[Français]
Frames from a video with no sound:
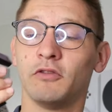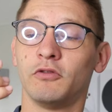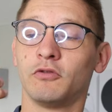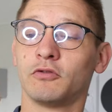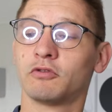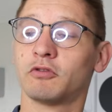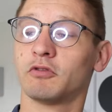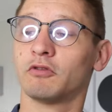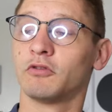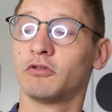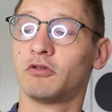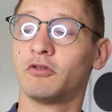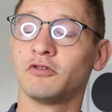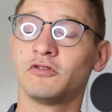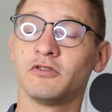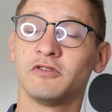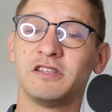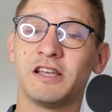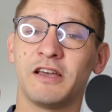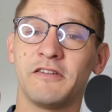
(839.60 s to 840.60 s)
donc de
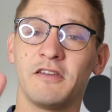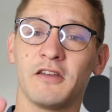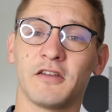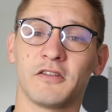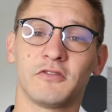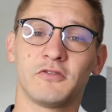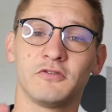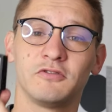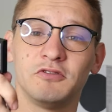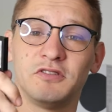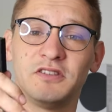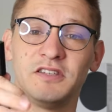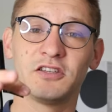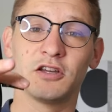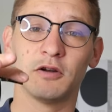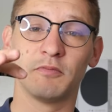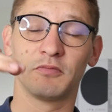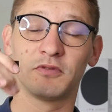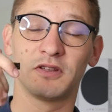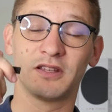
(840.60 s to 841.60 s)
se servir de ceci
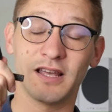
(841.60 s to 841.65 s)
comme